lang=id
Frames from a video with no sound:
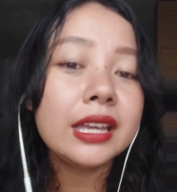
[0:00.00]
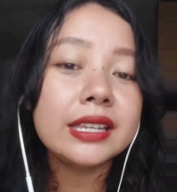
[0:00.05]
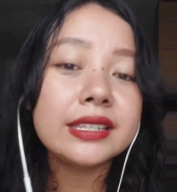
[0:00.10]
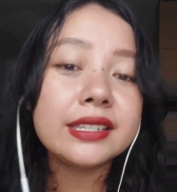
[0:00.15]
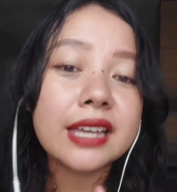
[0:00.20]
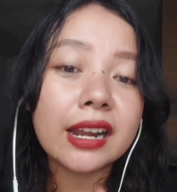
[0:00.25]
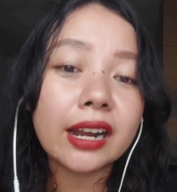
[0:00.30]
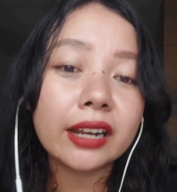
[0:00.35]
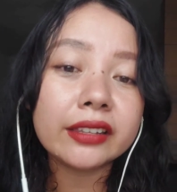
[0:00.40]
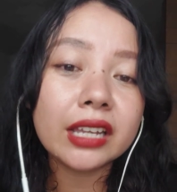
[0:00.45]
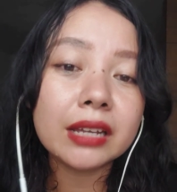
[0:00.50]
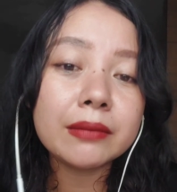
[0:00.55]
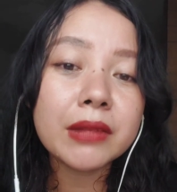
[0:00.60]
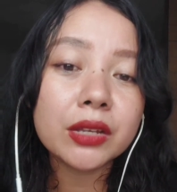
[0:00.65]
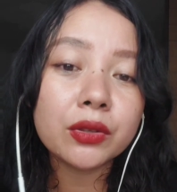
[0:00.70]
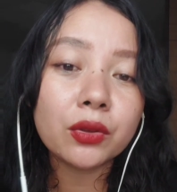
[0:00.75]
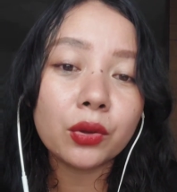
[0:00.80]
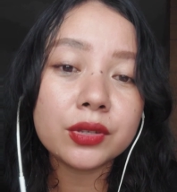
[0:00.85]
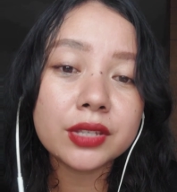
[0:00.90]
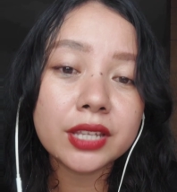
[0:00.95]
Syaratnya
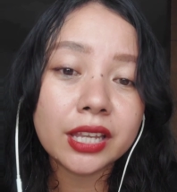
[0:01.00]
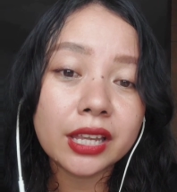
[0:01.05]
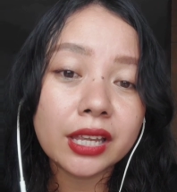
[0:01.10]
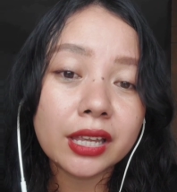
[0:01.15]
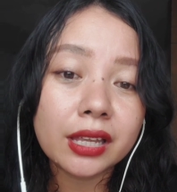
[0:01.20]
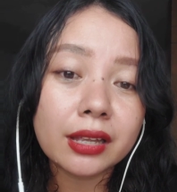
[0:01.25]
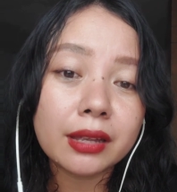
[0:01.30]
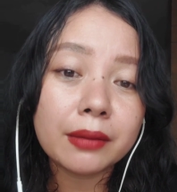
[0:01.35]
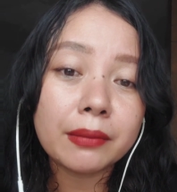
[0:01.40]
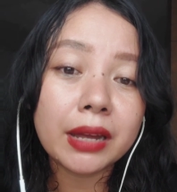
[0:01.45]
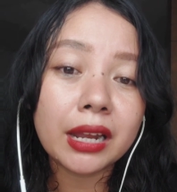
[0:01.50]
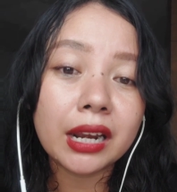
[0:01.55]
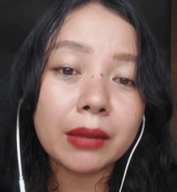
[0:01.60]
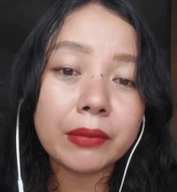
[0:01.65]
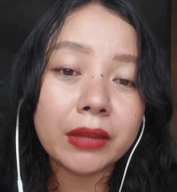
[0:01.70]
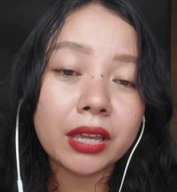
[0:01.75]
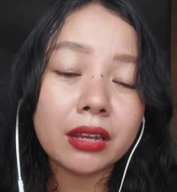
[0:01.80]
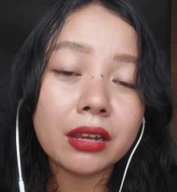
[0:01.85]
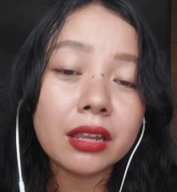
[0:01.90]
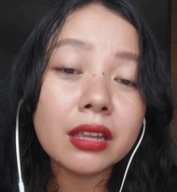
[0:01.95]
Mbak Susi
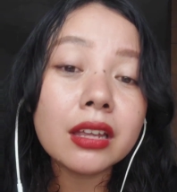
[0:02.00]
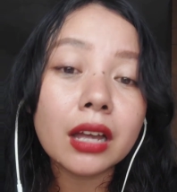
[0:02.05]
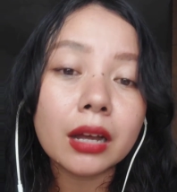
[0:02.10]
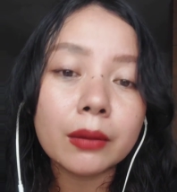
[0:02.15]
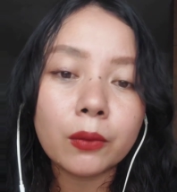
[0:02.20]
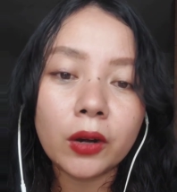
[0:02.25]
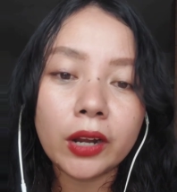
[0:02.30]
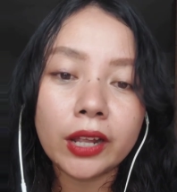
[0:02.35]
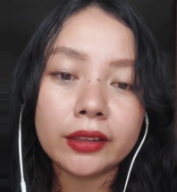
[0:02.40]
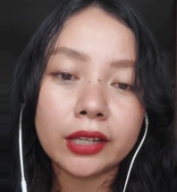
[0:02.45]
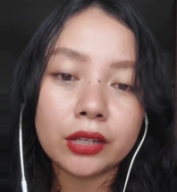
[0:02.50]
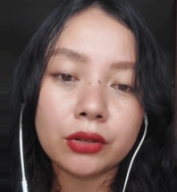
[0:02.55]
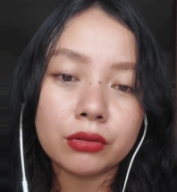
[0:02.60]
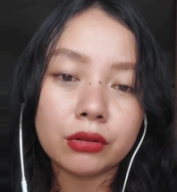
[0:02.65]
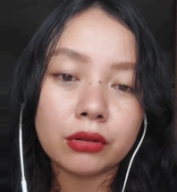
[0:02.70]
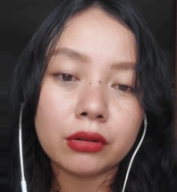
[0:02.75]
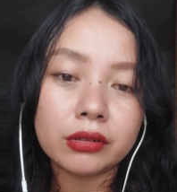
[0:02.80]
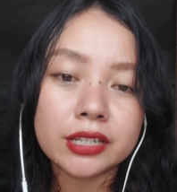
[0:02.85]
malam ini nggak boleh tidur.